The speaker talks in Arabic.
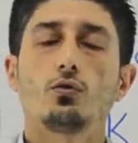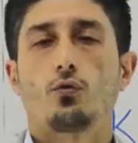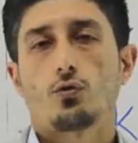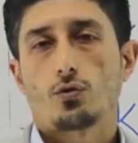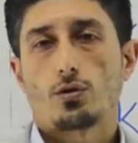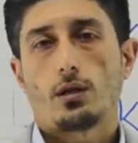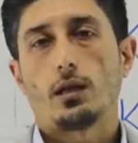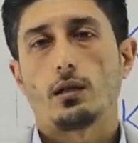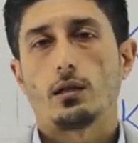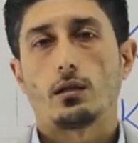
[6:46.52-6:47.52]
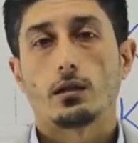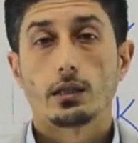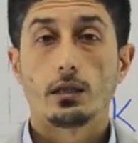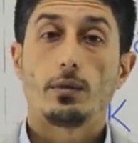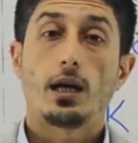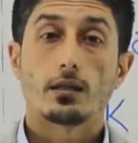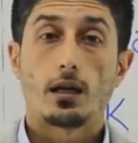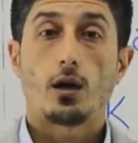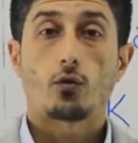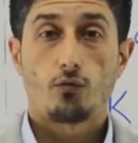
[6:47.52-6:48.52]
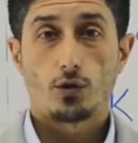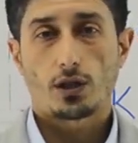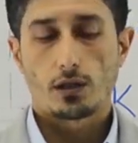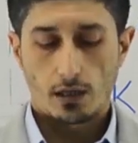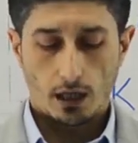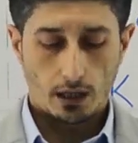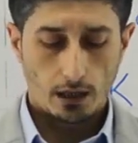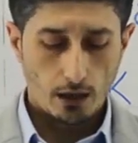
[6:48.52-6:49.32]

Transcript: يلفظ الكلمات الاحرف بشكل صحيح